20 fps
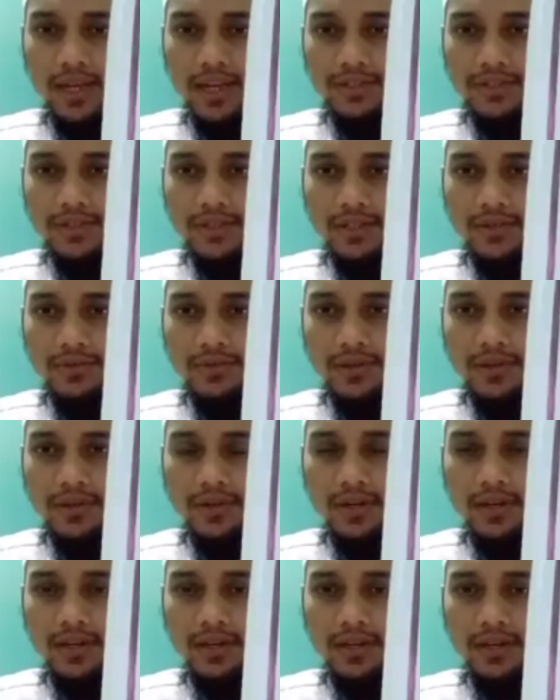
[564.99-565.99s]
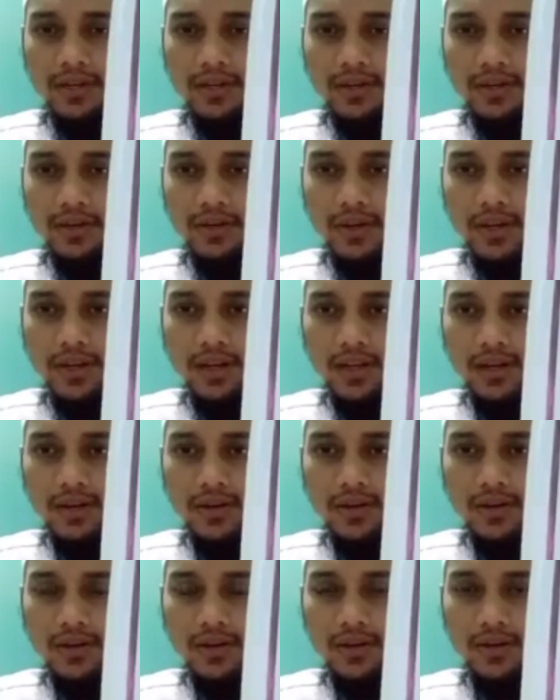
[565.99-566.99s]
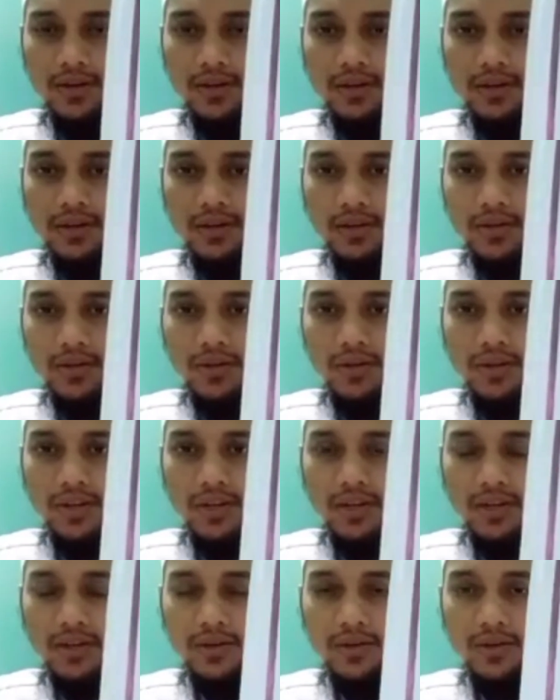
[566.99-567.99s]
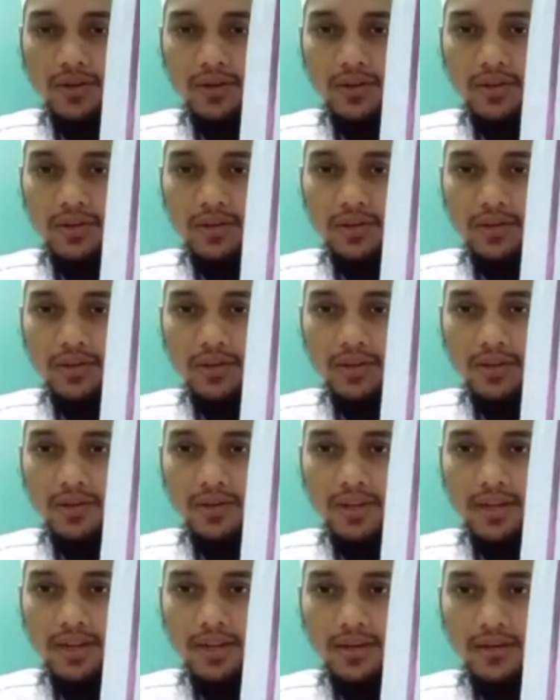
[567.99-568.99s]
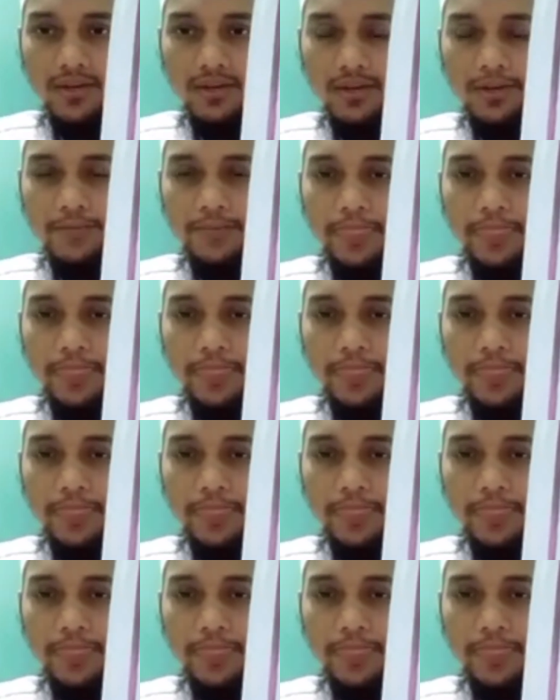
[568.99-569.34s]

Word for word: একসাথে করলে হয় খলা ক খলা ক খলা ক